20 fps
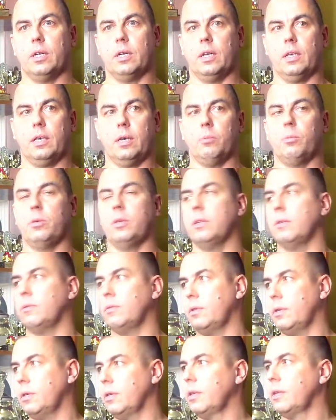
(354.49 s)
Хотя было
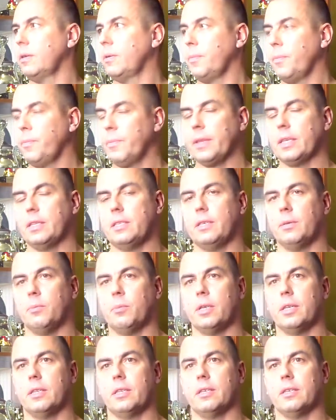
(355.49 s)
вот 7
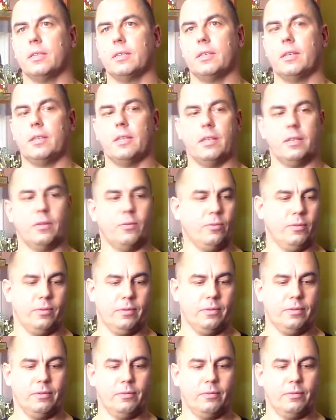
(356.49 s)
лет назад оно,